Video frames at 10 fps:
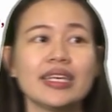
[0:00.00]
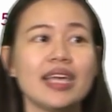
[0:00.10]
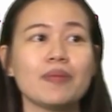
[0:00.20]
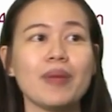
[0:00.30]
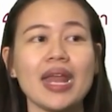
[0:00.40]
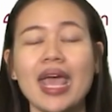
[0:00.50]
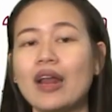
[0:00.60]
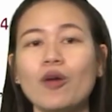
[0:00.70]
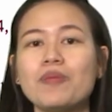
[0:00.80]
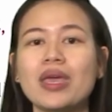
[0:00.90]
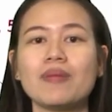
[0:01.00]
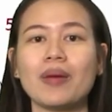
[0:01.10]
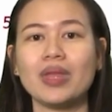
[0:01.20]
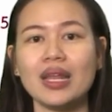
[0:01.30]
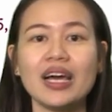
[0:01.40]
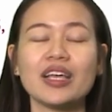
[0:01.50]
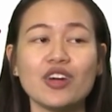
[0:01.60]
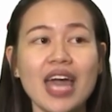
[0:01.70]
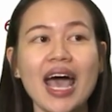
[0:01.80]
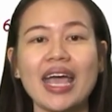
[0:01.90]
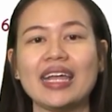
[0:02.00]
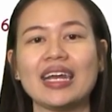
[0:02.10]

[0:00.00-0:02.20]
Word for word: เขียนเป็น A ลบ B แบบนี้เลยก็ได้